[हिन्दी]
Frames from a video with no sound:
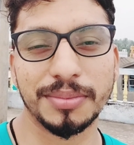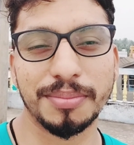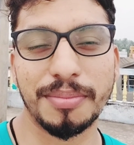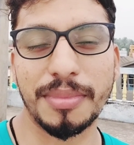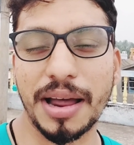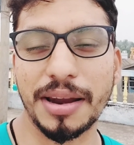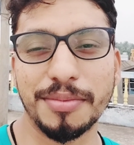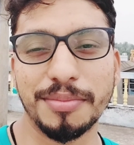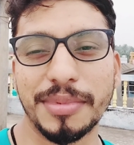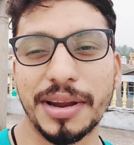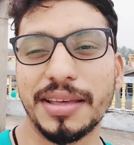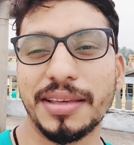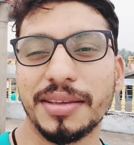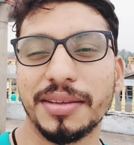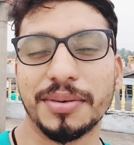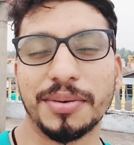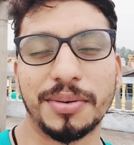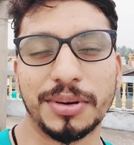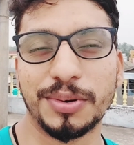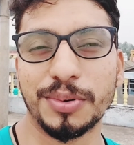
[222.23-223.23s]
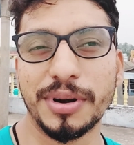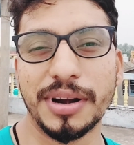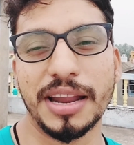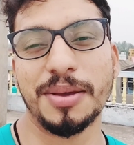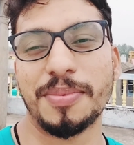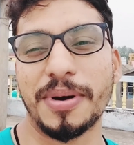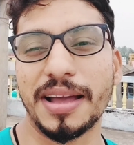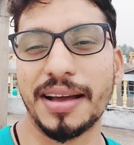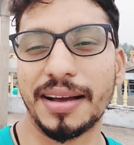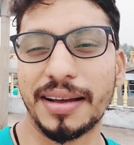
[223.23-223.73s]
मालूम नहीं वो ढूंढ
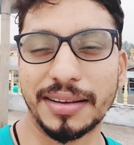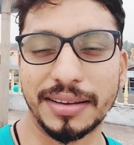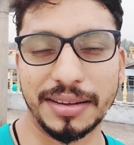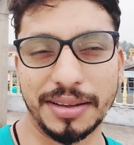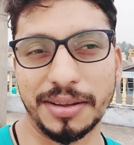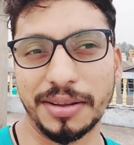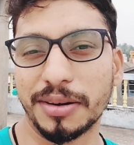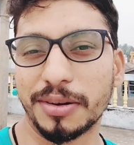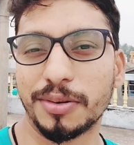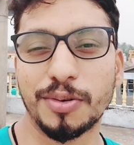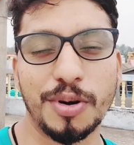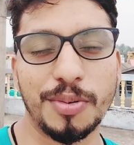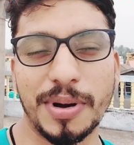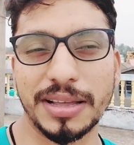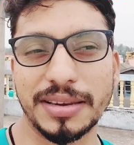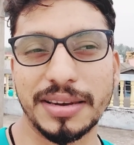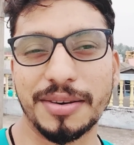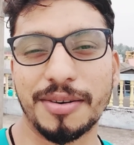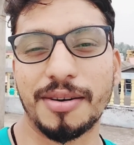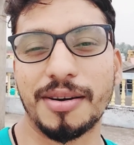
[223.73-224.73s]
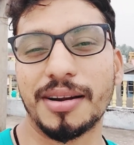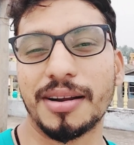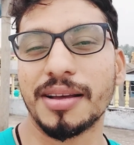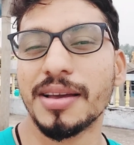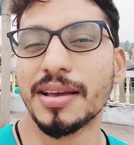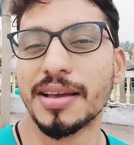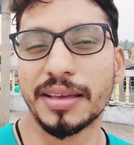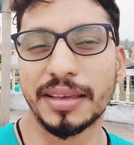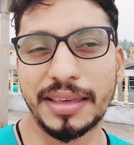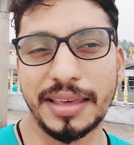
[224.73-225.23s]
नहीं पाया गुरबाज ने और
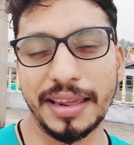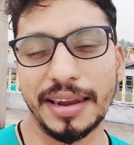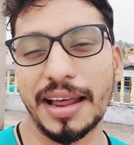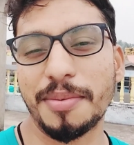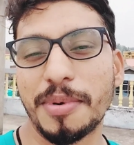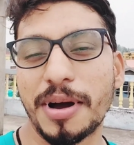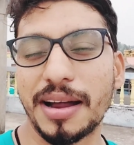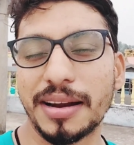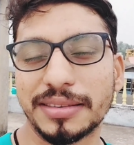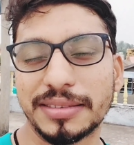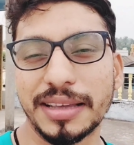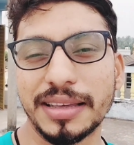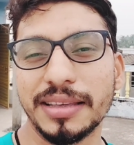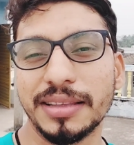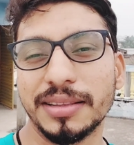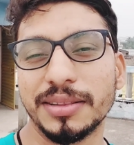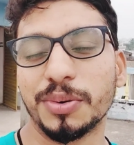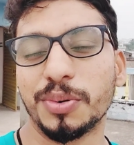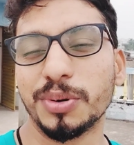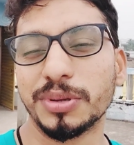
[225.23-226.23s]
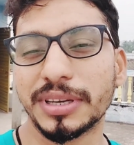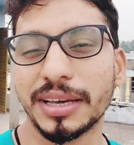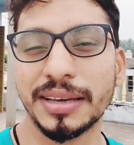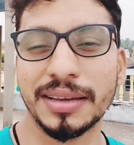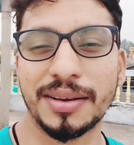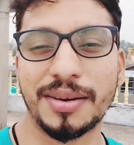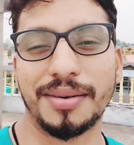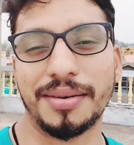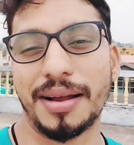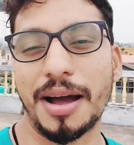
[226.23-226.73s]
खेला बाहर से ही दूर से
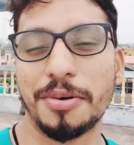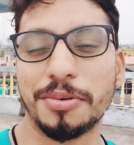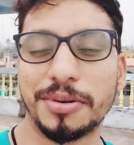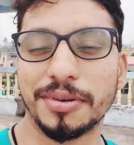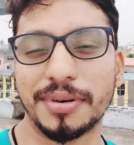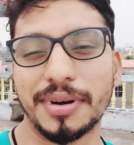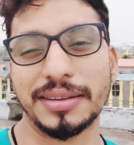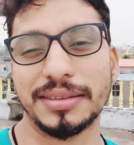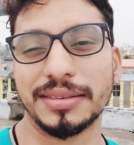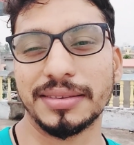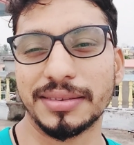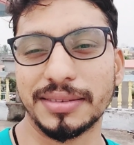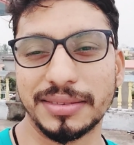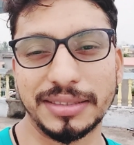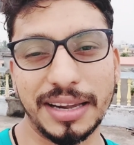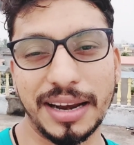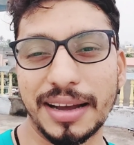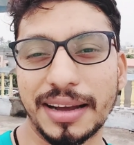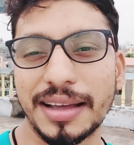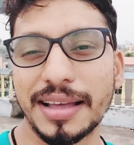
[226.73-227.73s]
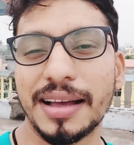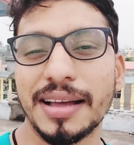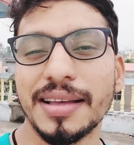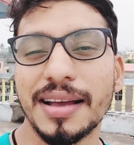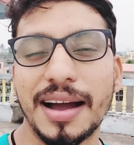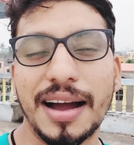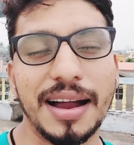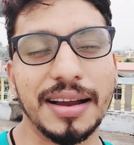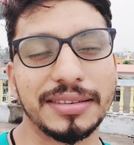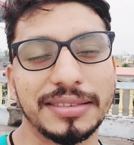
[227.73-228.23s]
आउट होकर चला गया
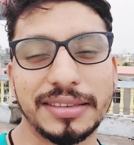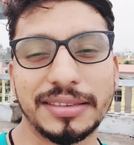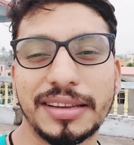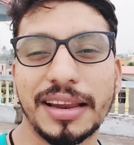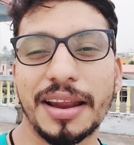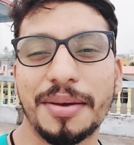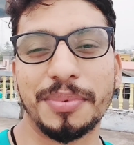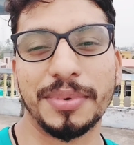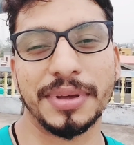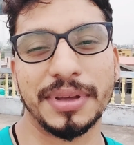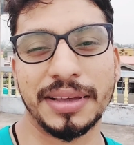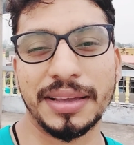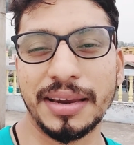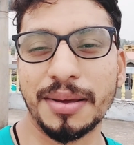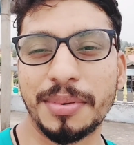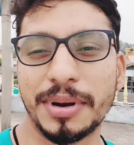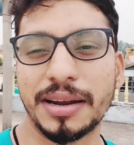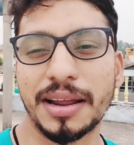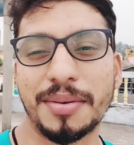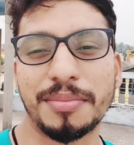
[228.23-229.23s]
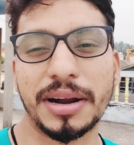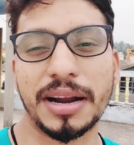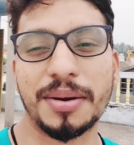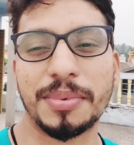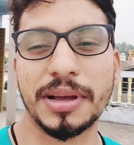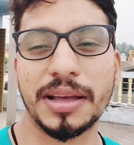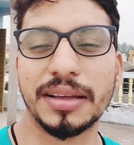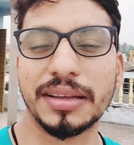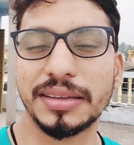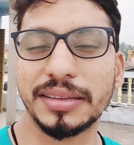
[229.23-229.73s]
आज सिर्फ इलेवन रन बना
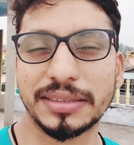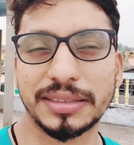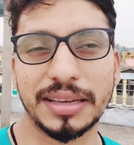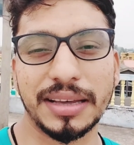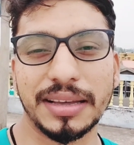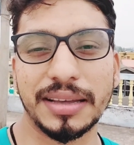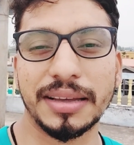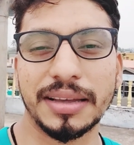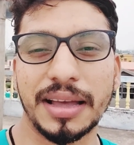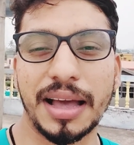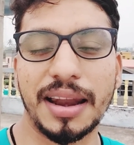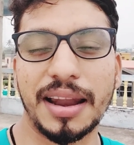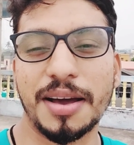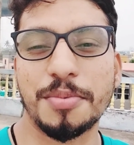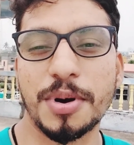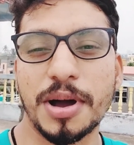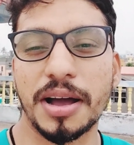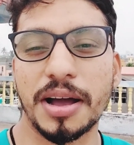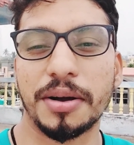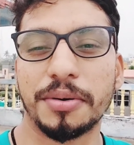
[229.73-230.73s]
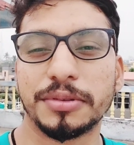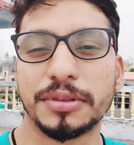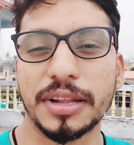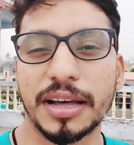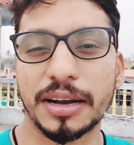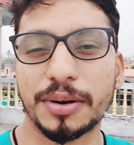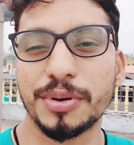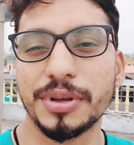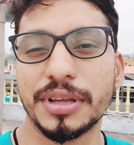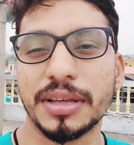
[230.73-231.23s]
पाया इसके अलावा
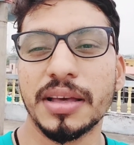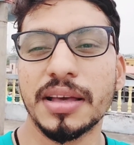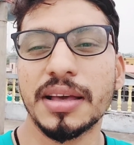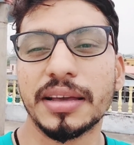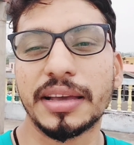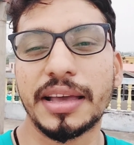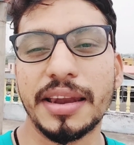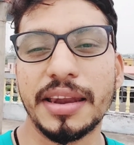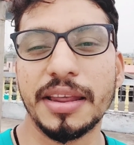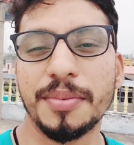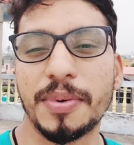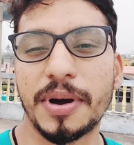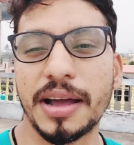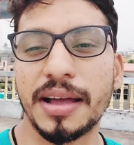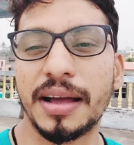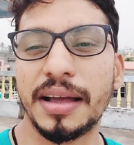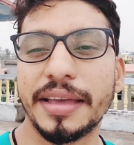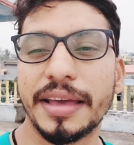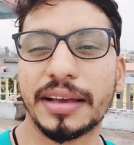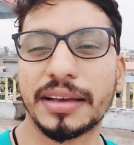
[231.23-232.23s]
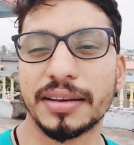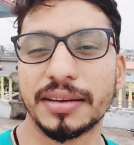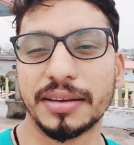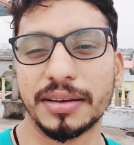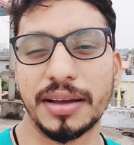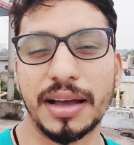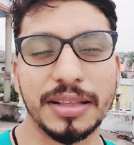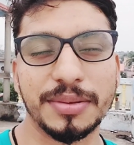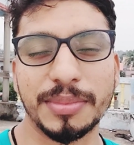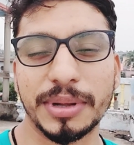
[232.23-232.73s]
उतना कोई खेल नहीं पाया एक
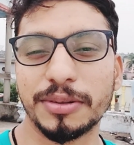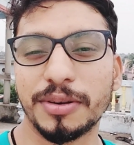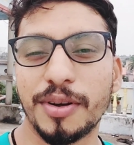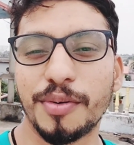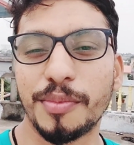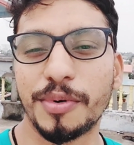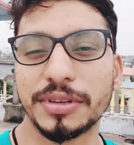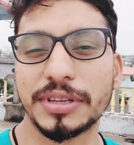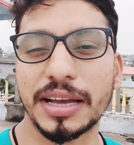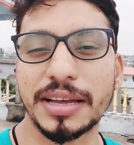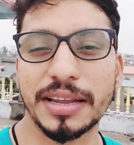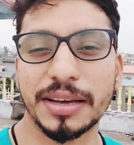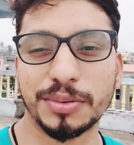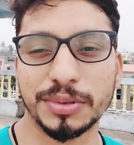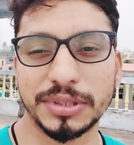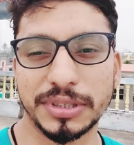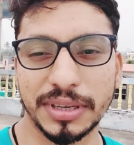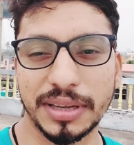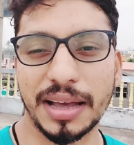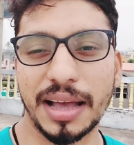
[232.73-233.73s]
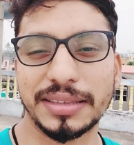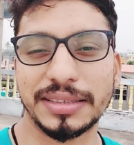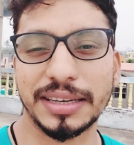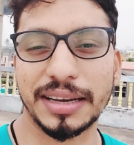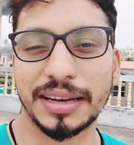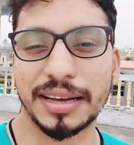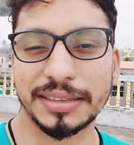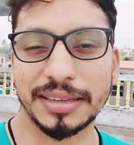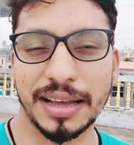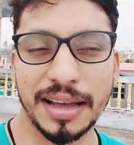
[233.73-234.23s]
आजमतुल उमर जाई ने कुछ
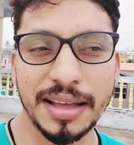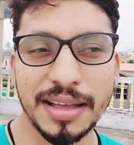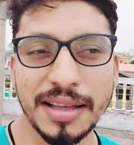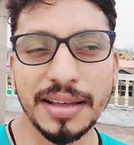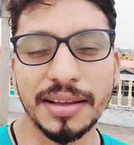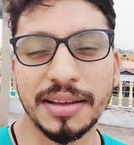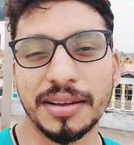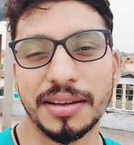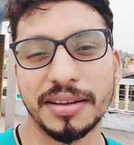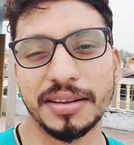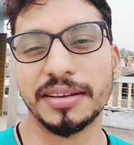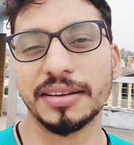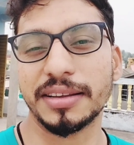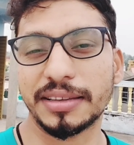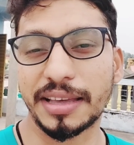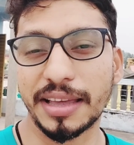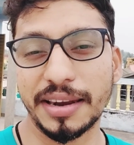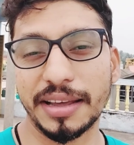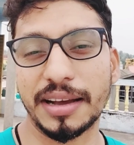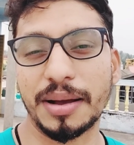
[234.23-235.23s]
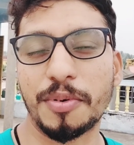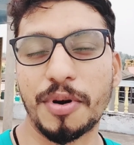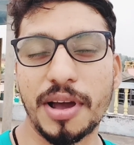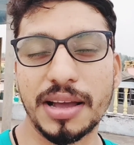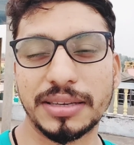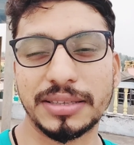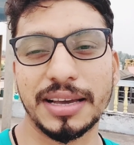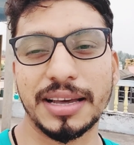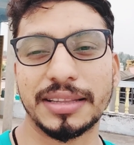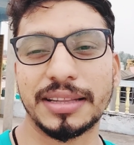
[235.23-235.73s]
अच्छा खासा खेलने का
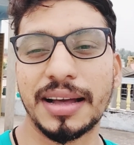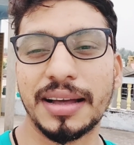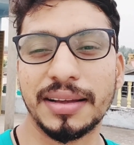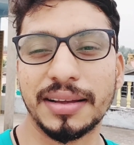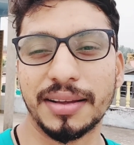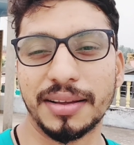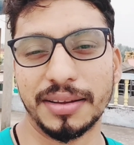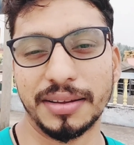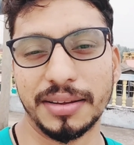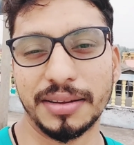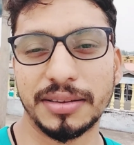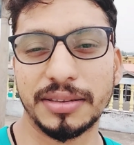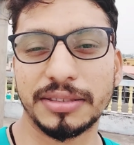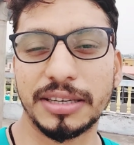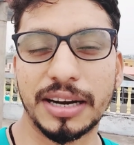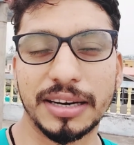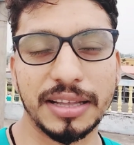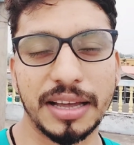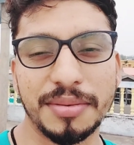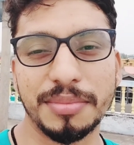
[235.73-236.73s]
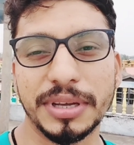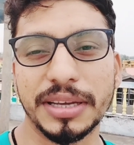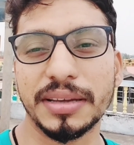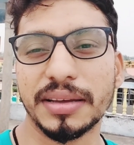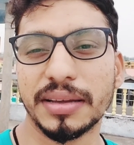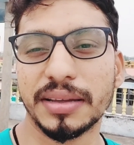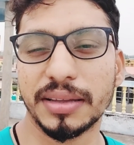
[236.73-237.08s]
प्रयास किया था जर्दन भी